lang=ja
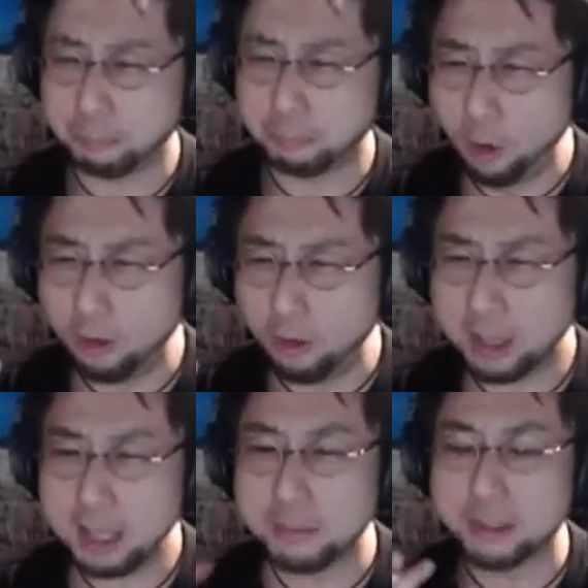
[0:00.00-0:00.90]
大きい
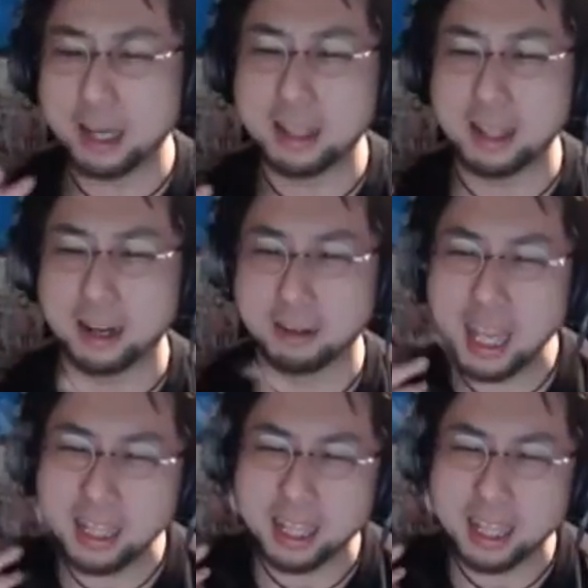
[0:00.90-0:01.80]
舞台になると
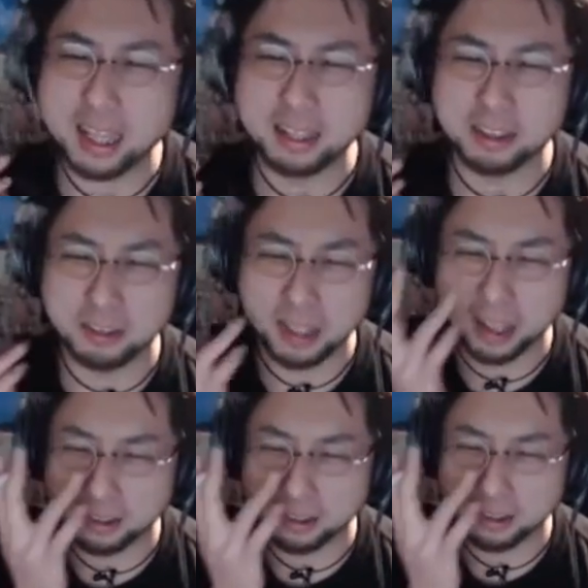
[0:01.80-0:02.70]
変なテンションになるん
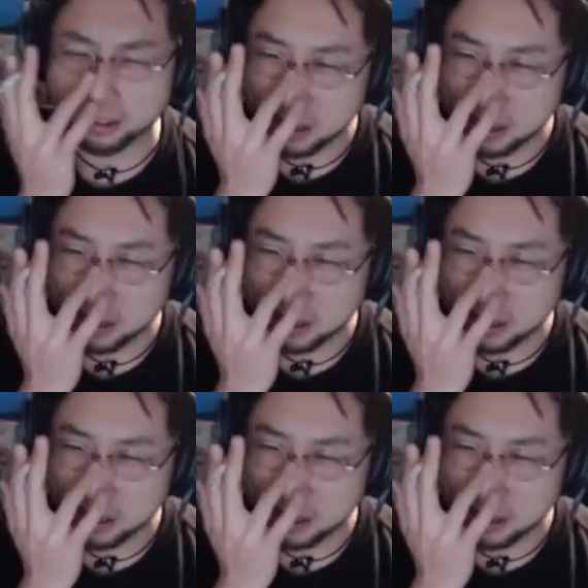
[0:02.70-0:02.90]
だよ。